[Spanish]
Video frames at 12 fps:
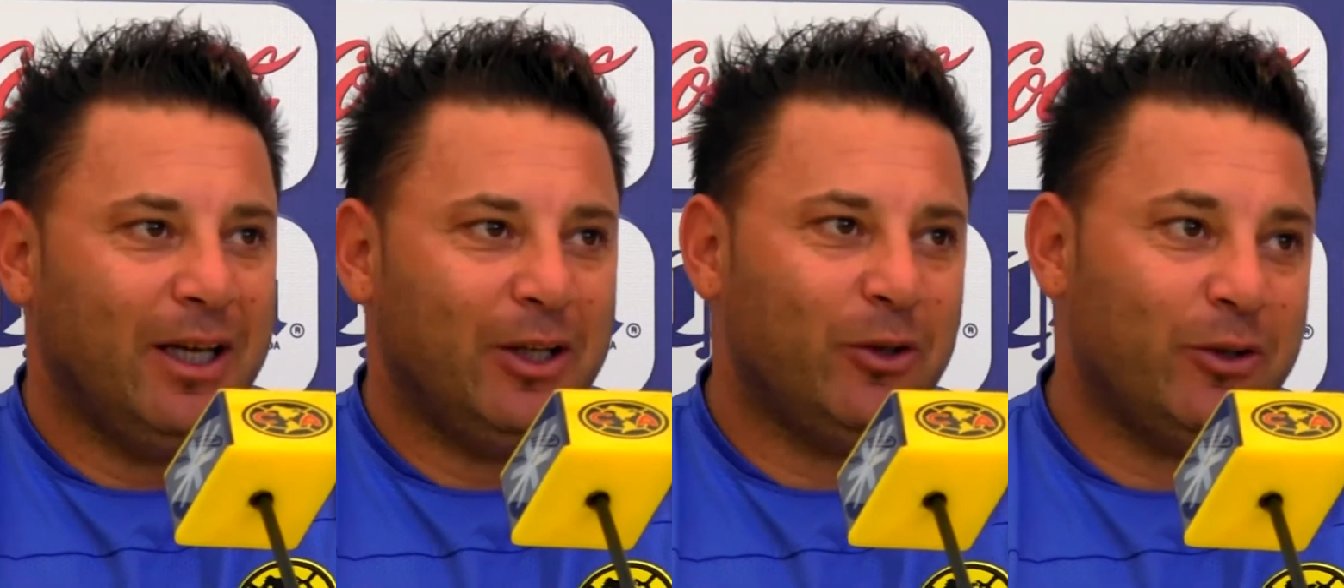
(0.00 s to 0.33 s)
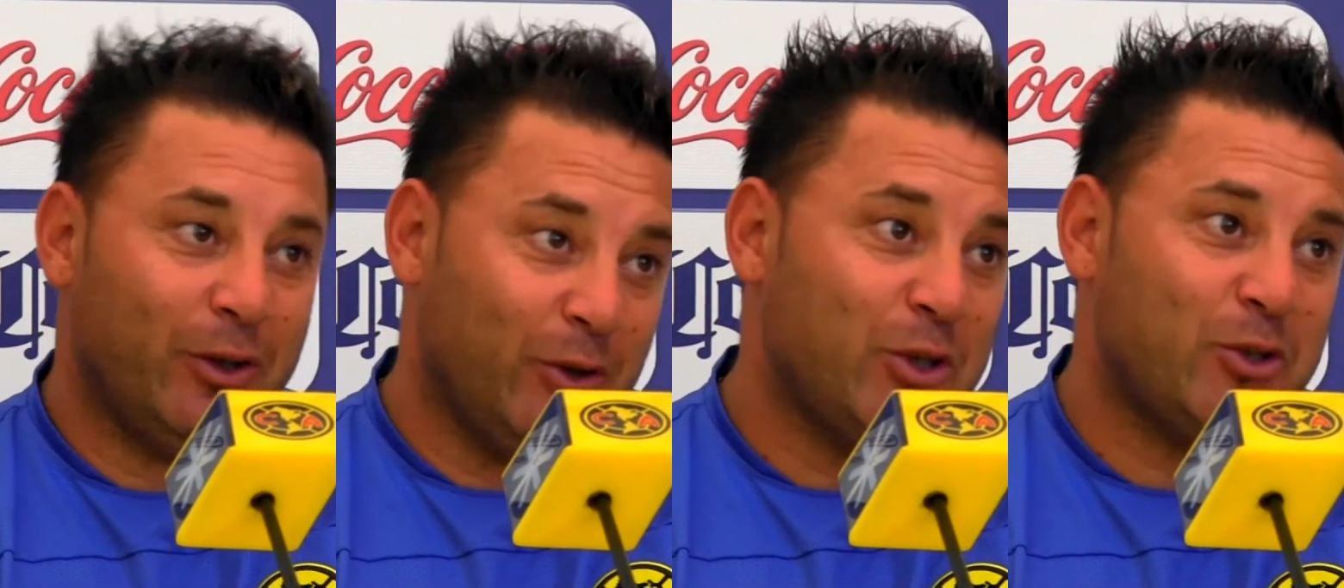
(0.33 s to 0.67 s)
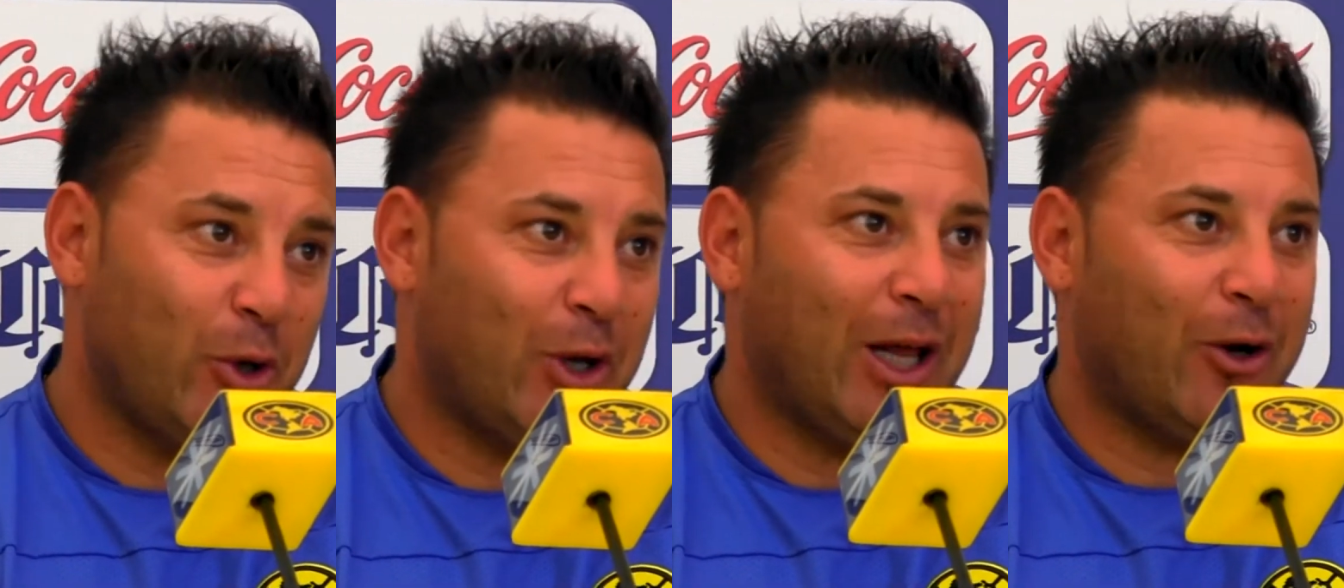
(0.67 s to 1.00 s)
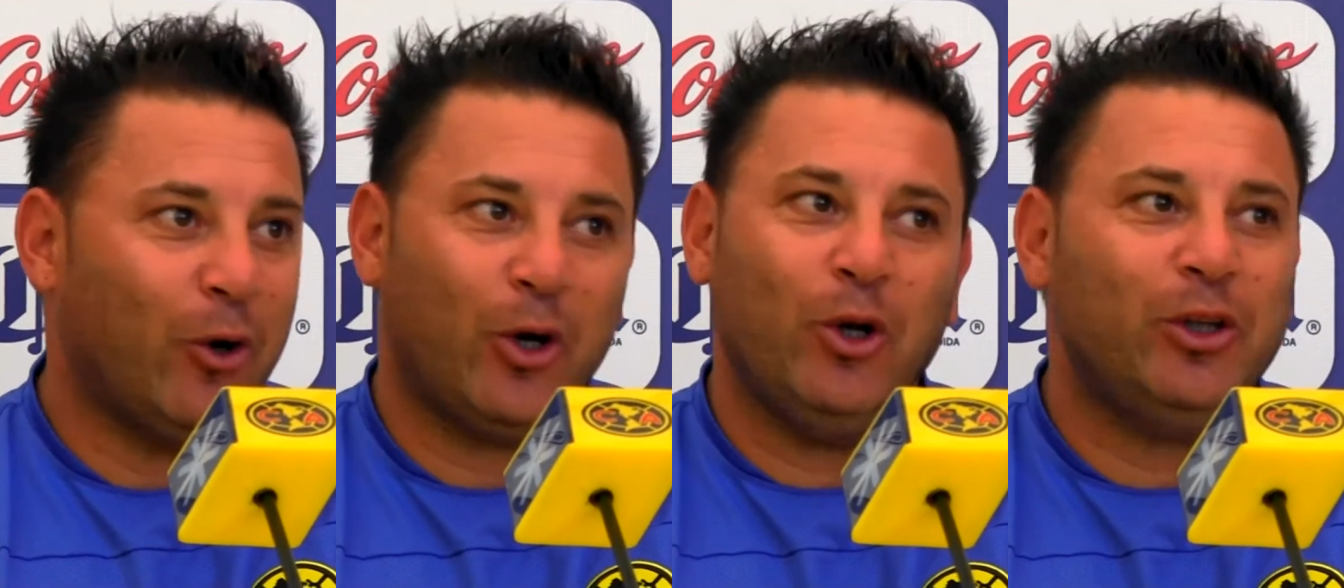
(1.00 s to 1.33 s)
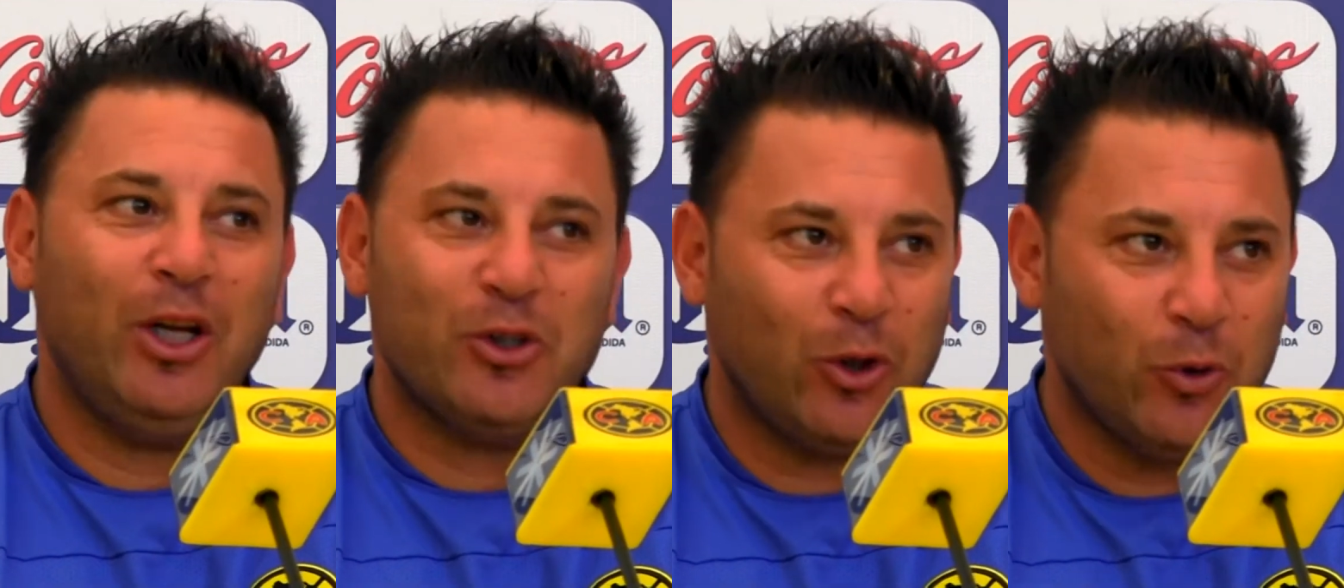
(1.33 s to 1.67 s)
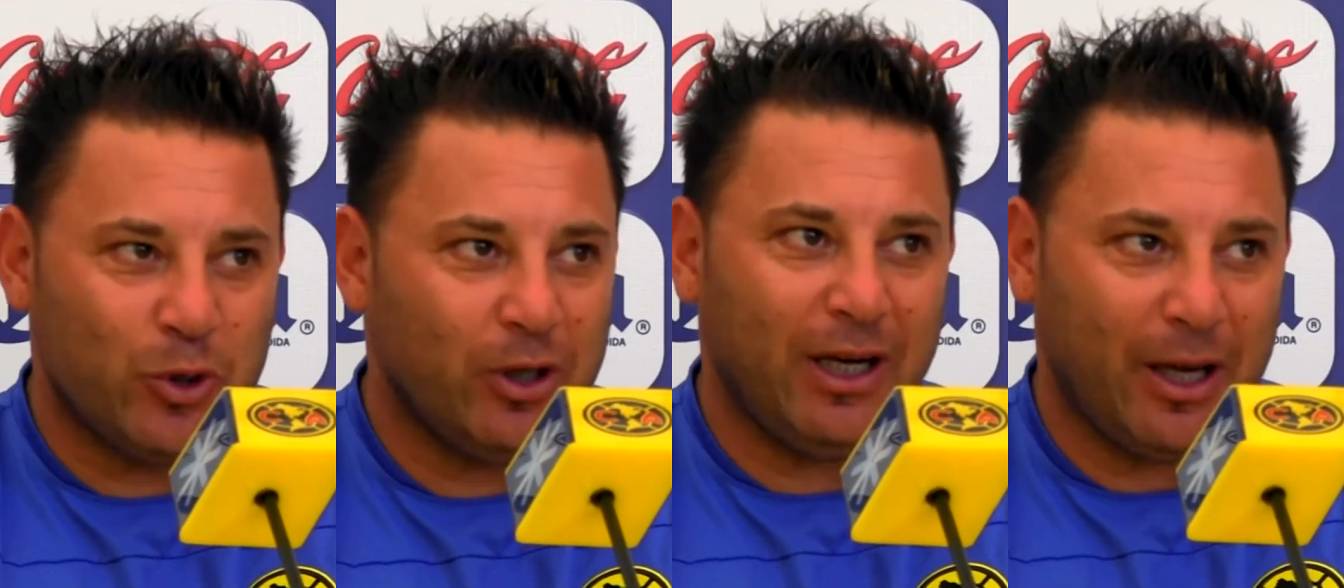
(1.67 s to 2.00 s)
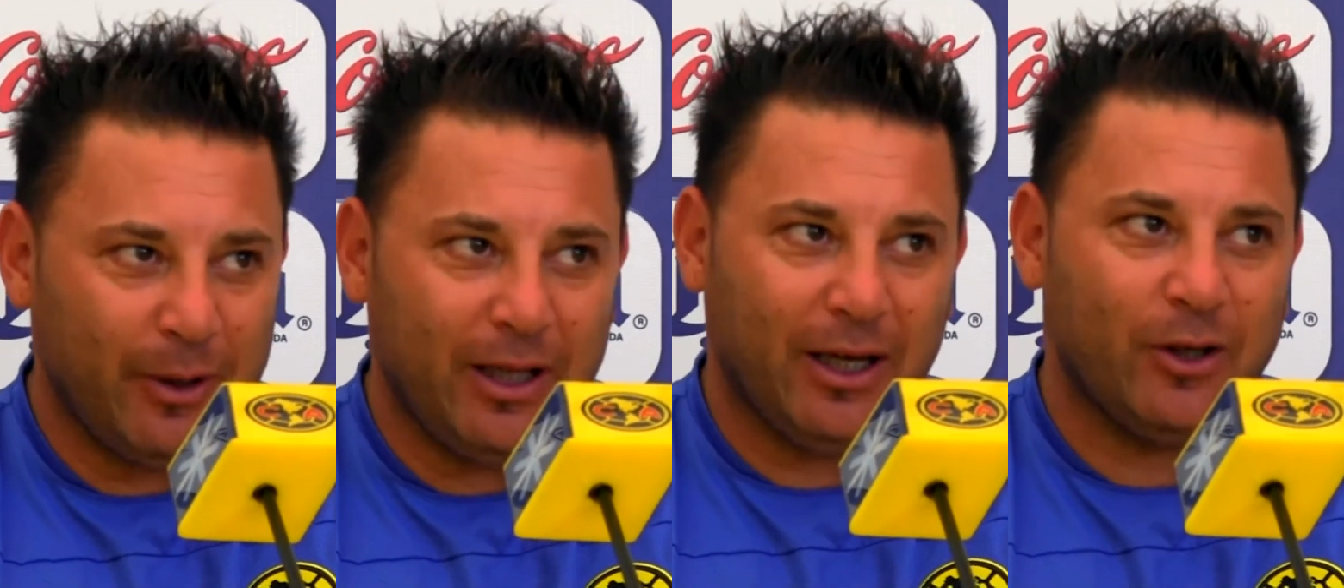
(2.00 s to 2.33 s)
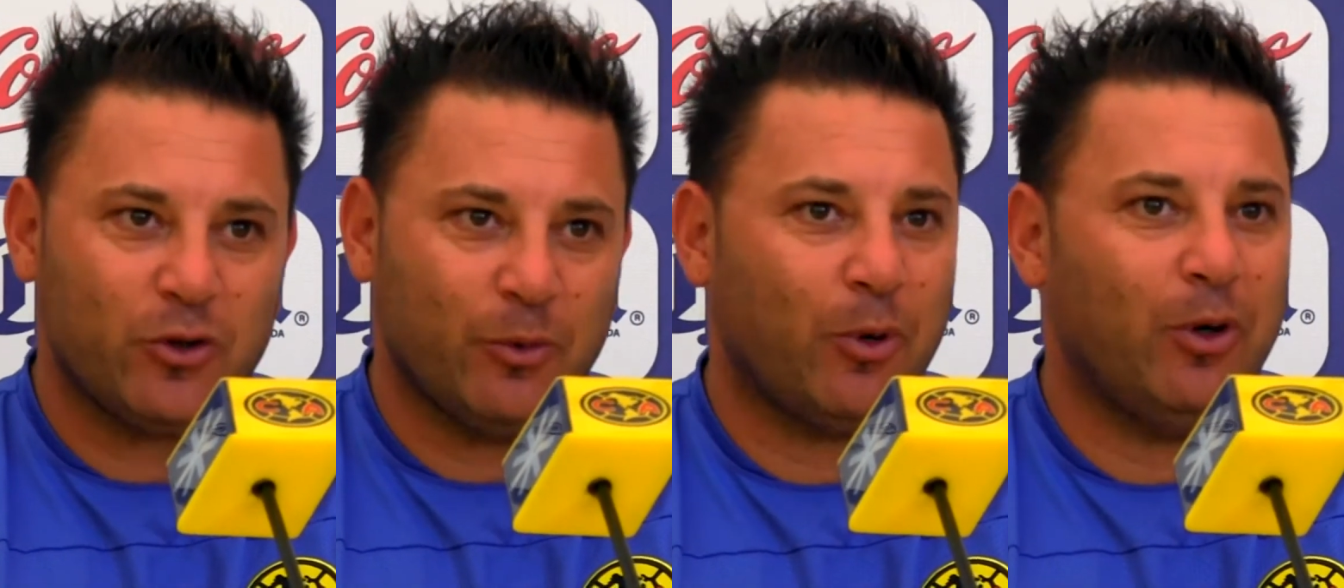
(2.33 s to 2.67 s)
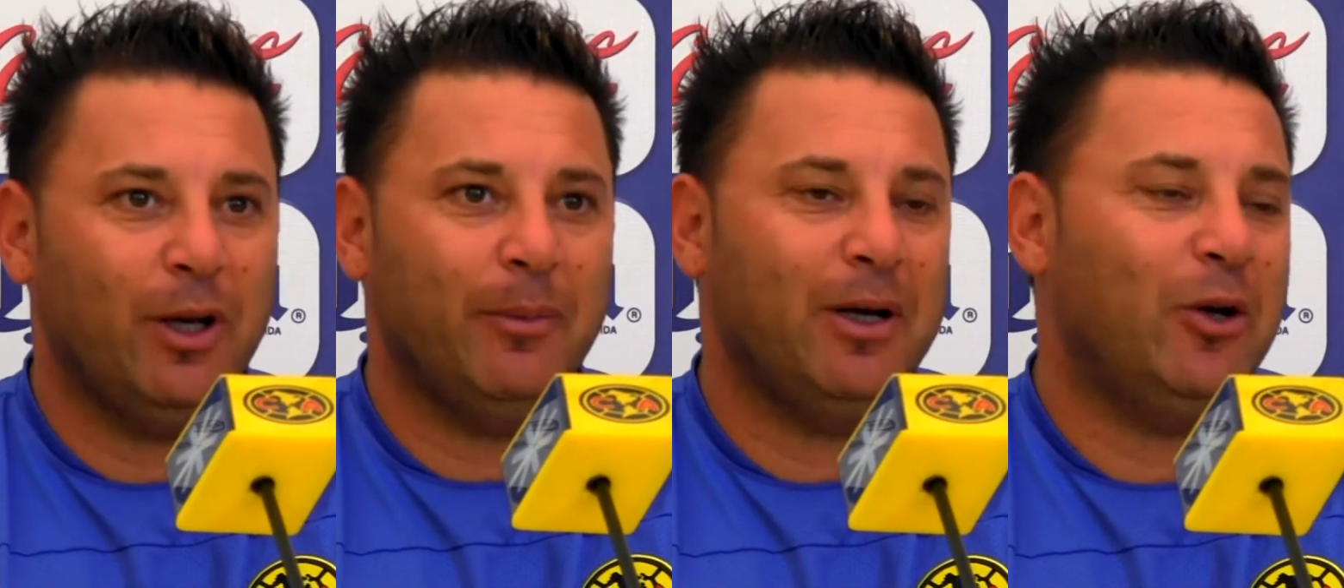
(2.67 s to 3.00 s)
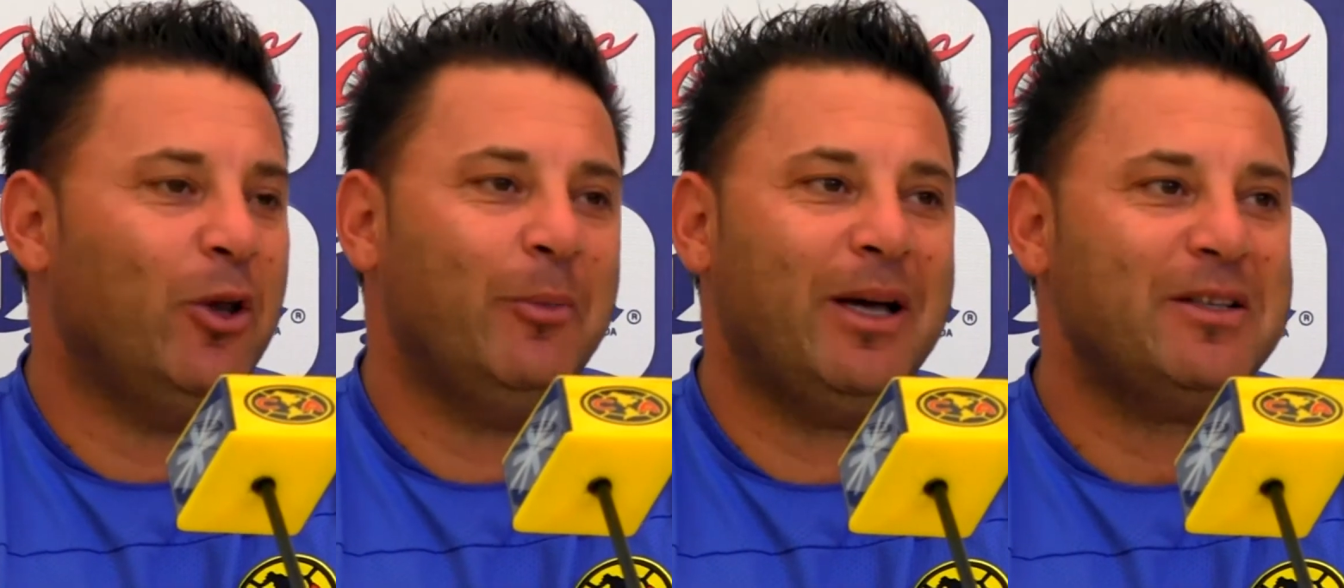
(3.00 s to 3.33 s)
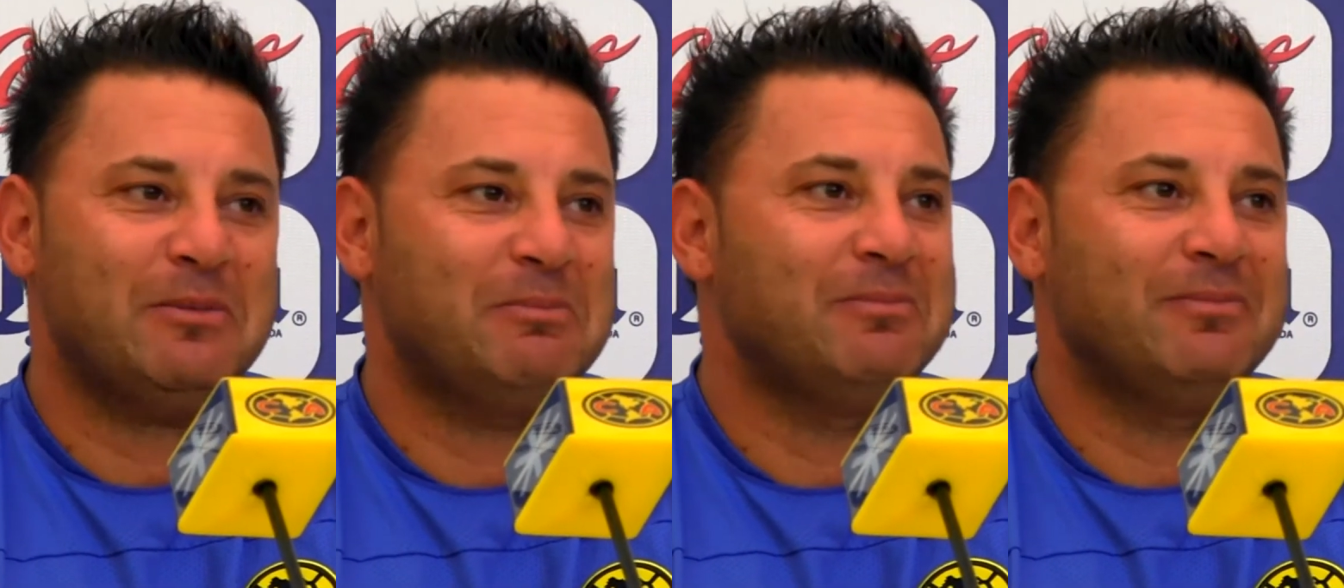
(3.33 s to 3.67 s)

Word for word: Entonces, no sé soy claro. Los que no tienen solución en la vida, esos son problemas. Los demás